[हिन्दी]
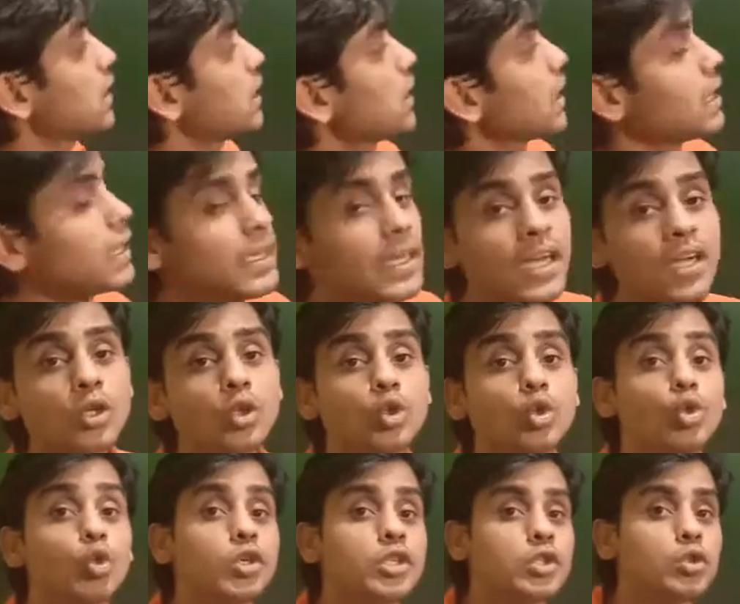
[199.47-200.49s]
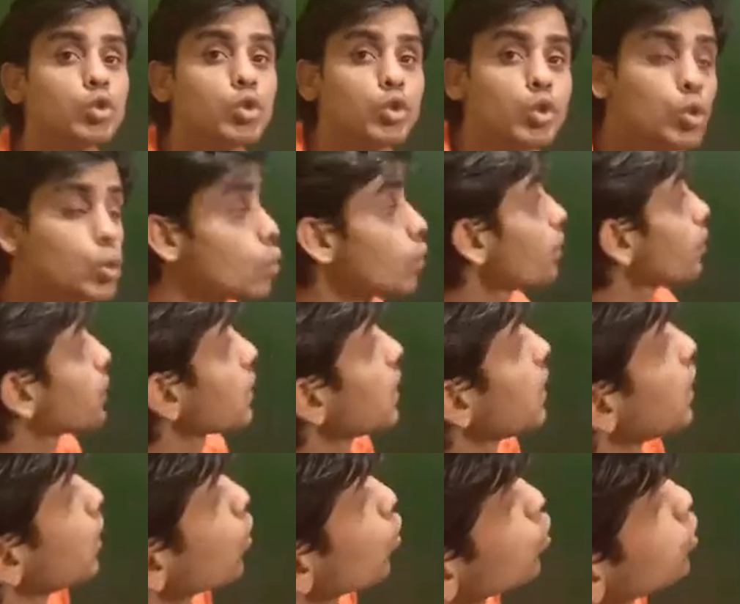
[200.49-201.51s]
निकाल गया टू इज टू टू
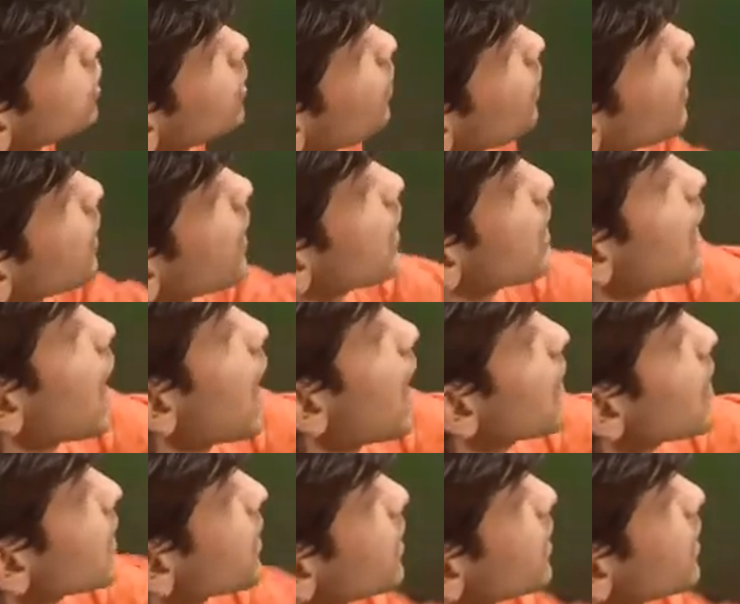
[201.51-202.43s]
उसी प्रकार आर का